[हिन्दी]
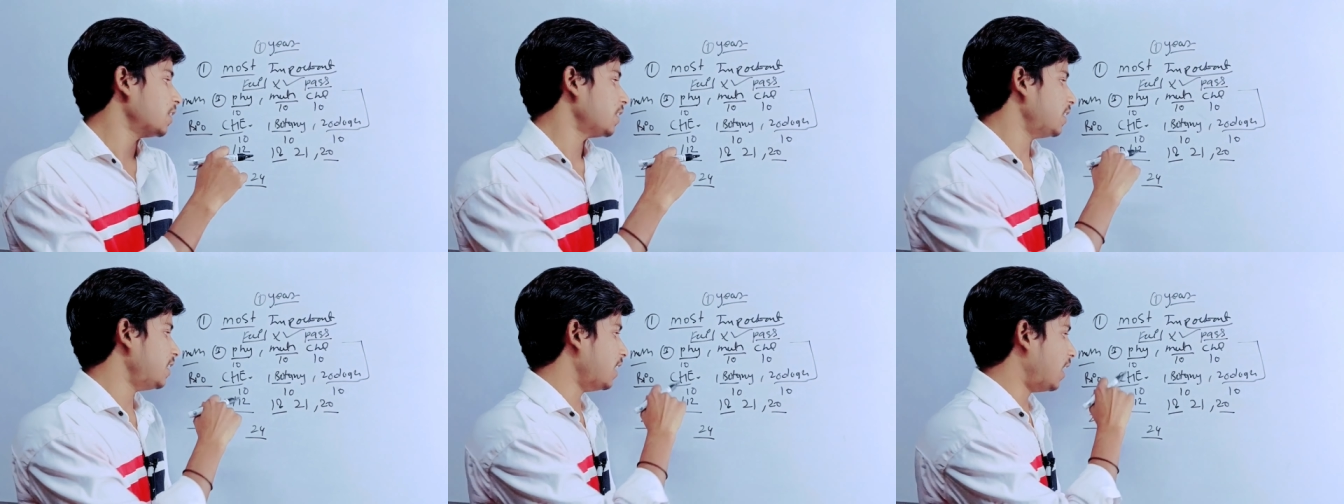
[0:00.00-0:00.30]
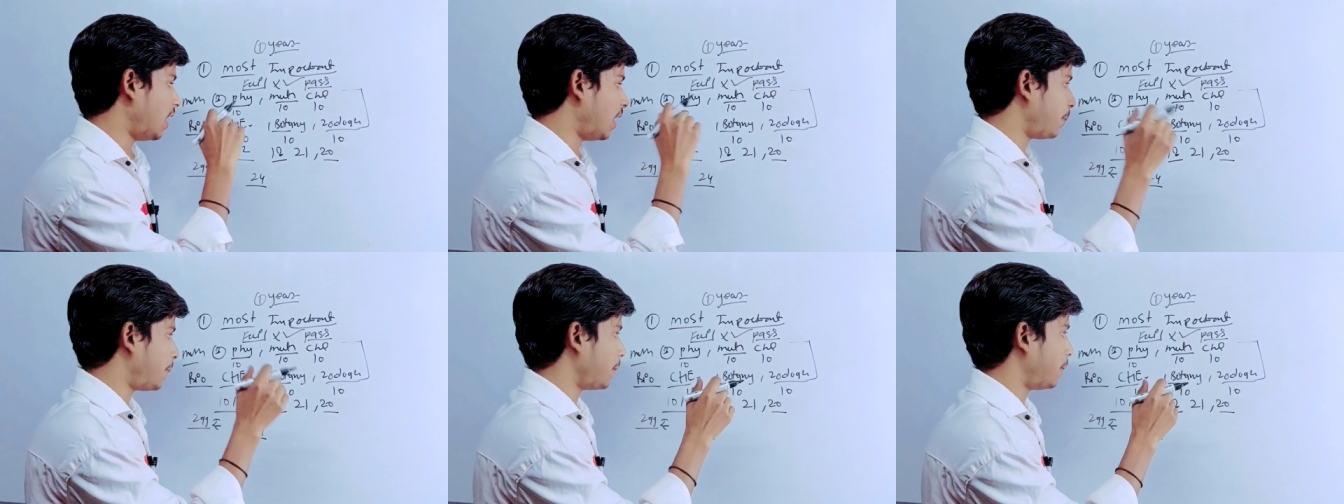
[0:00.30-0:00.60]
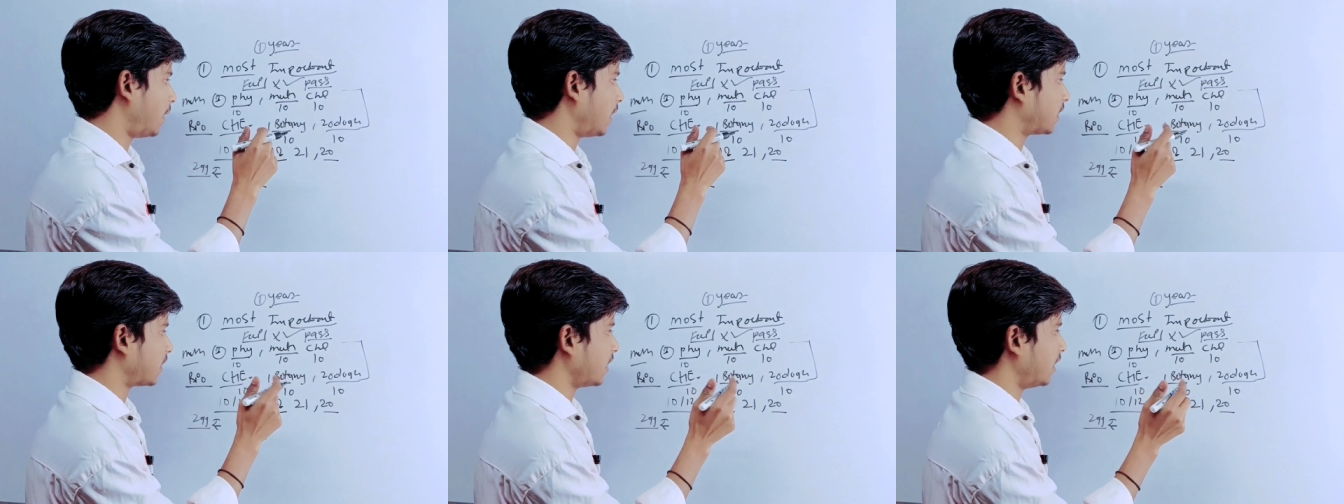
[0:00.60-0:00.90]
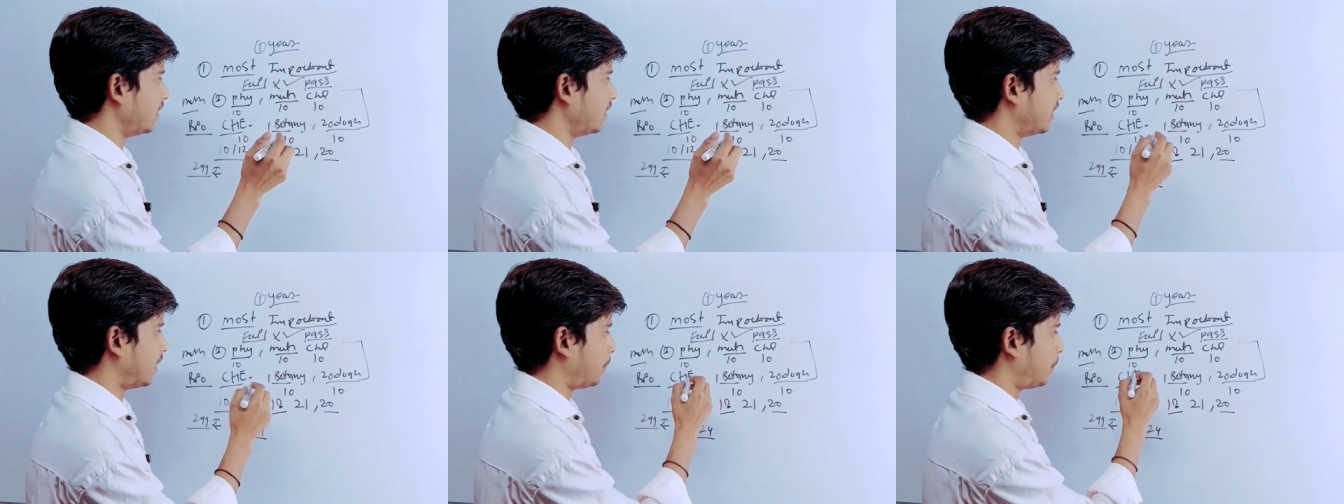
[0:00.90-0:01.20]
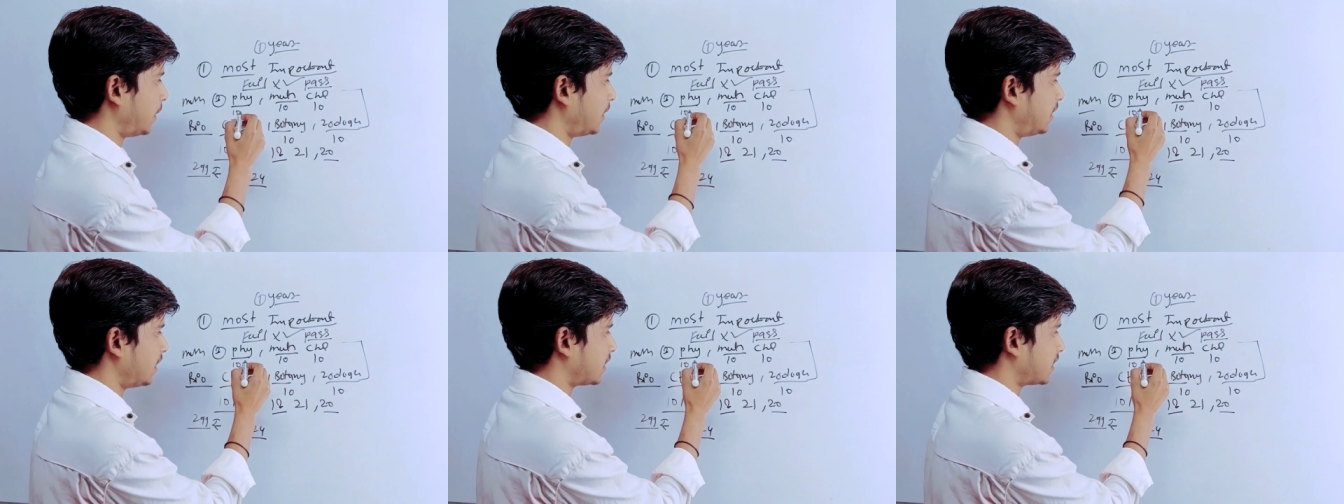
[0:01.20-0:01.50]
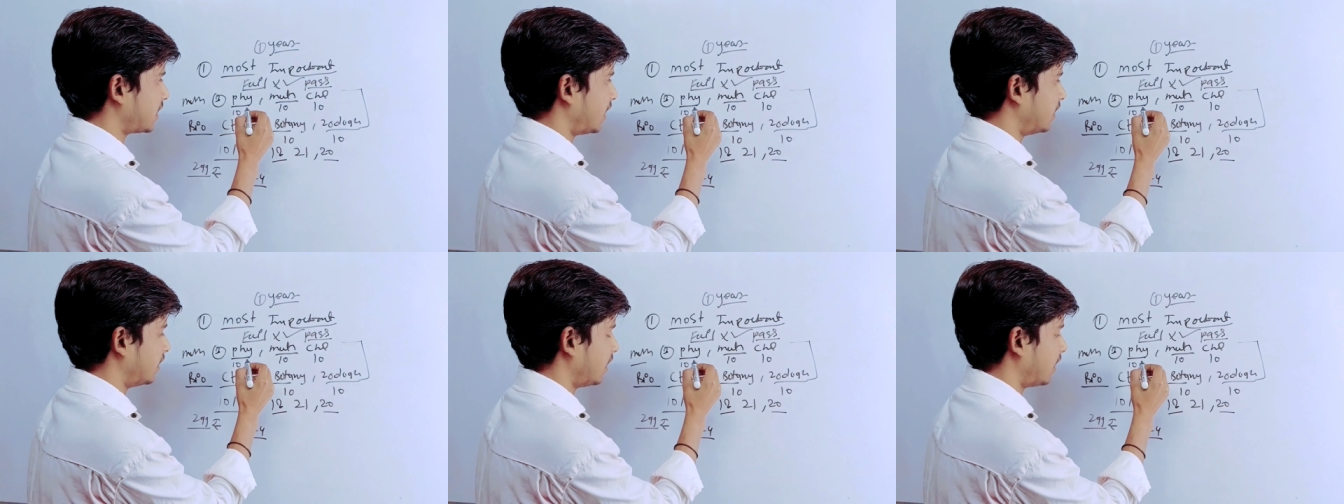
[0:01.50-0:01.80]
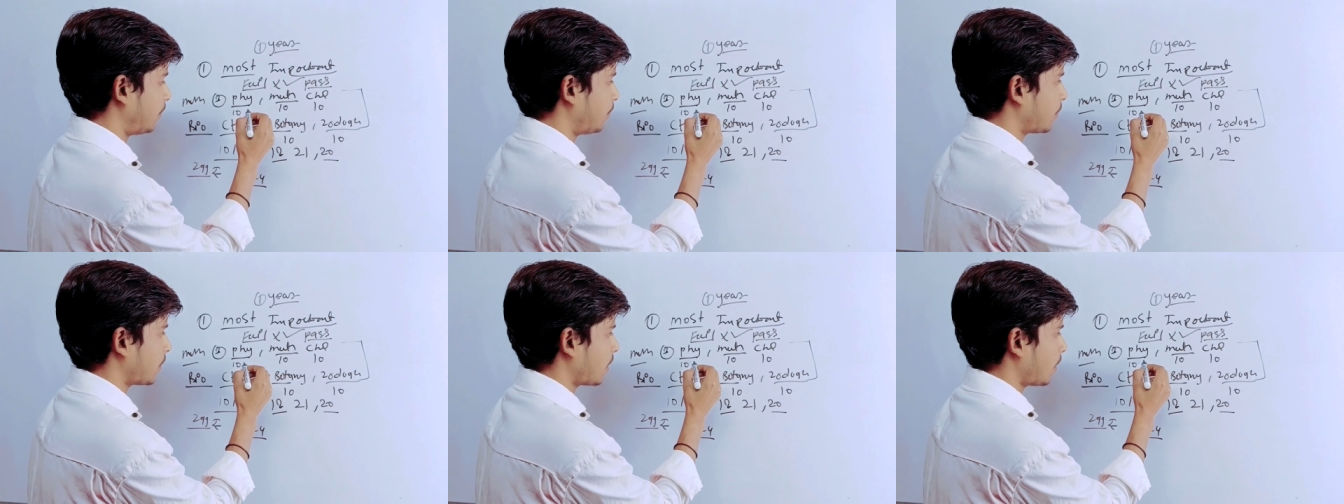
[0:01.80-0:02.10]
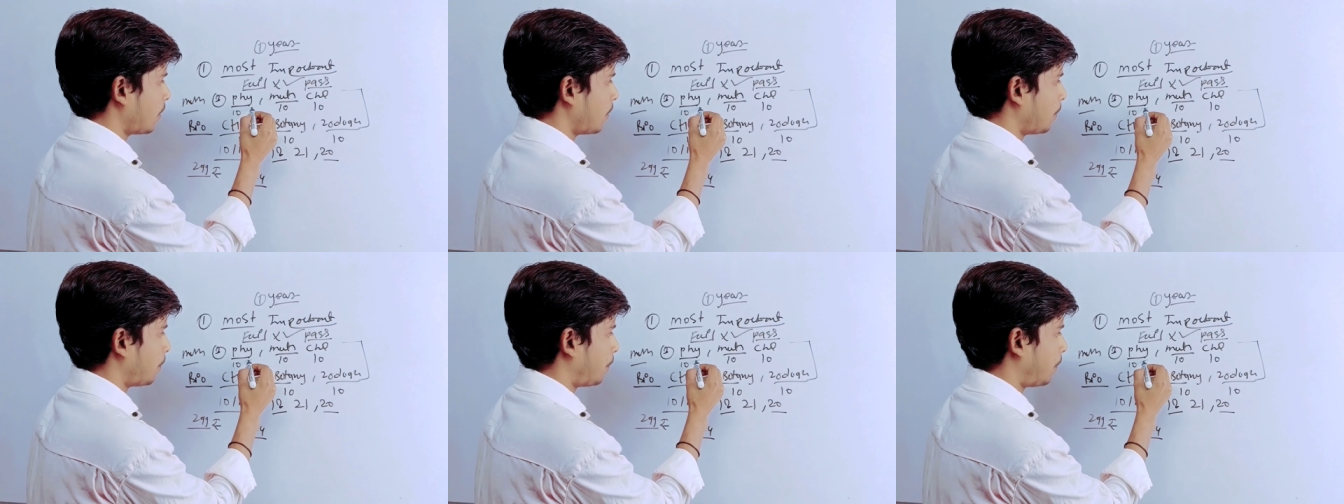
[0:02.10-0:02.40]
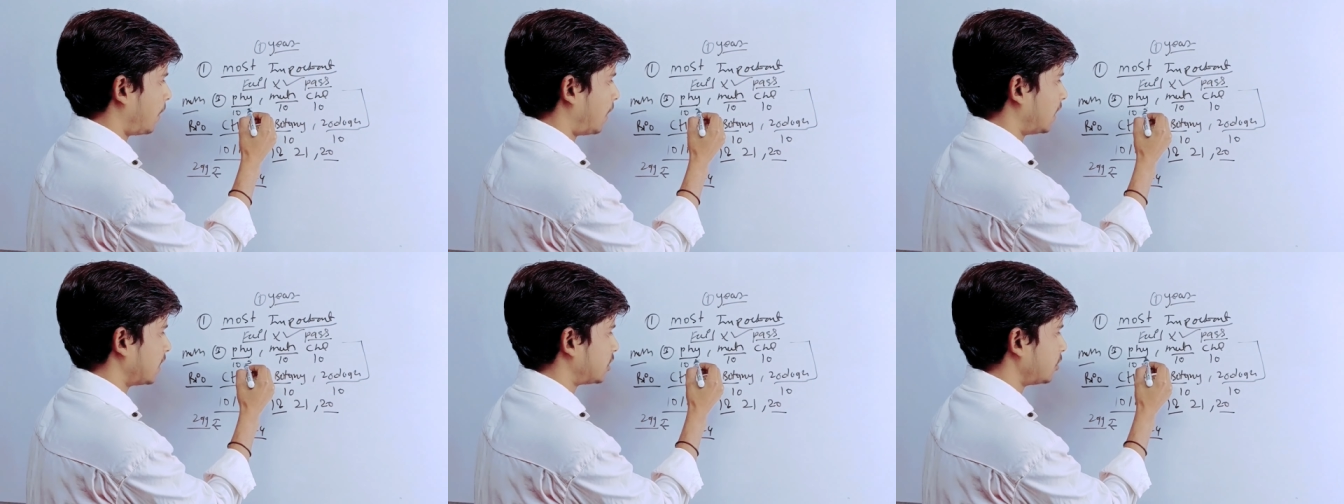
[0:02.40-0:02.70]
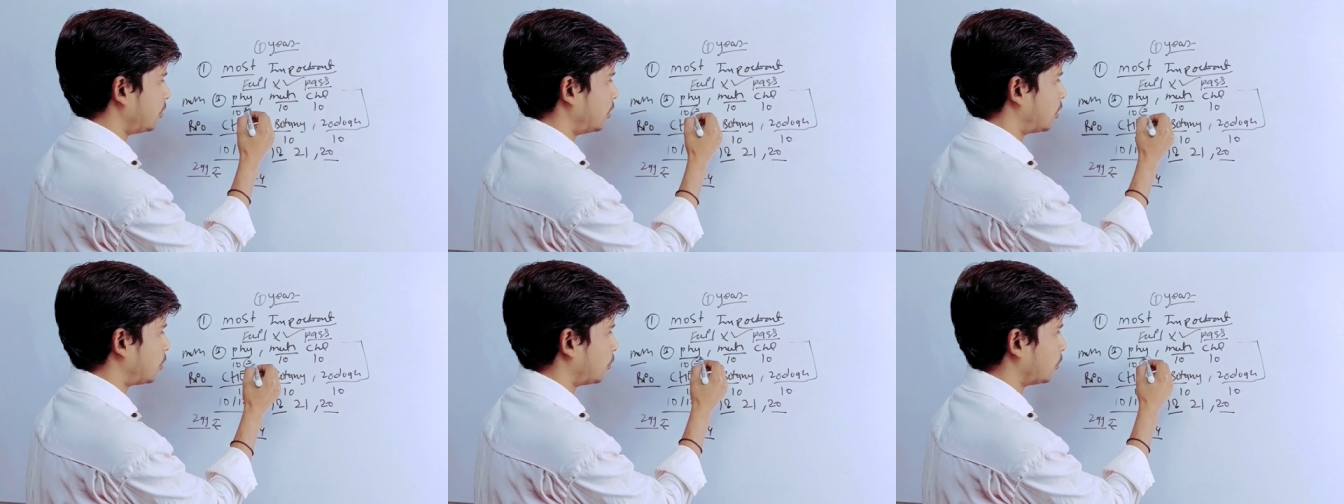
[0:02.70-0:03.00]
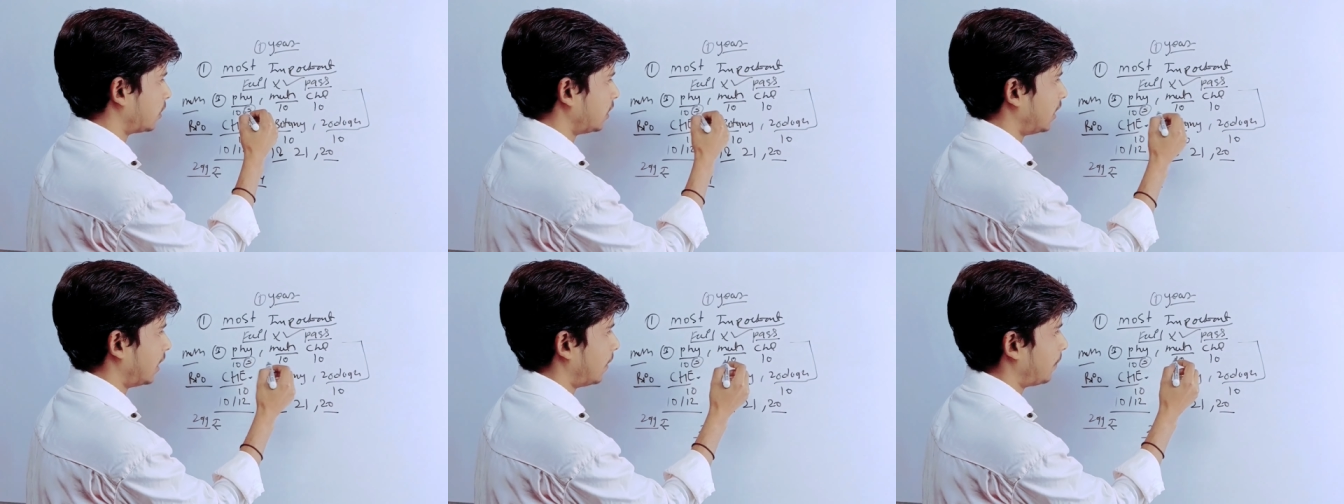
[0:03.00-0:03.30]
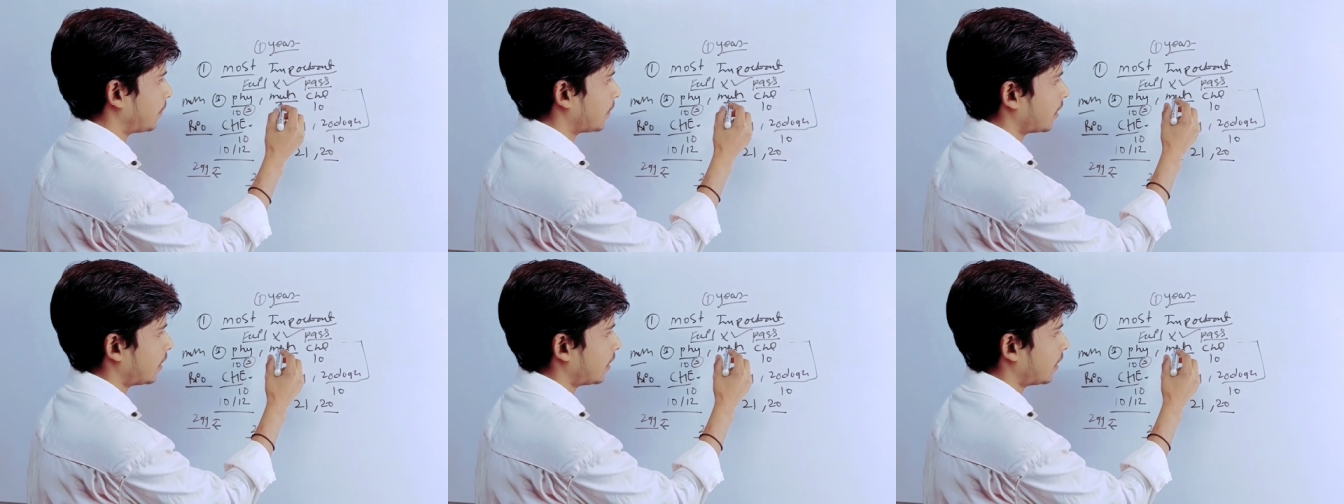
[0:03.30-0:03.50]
यहाँ पे बात करी जाए फिजिक्स के अंदर पाँच यूनिट होती है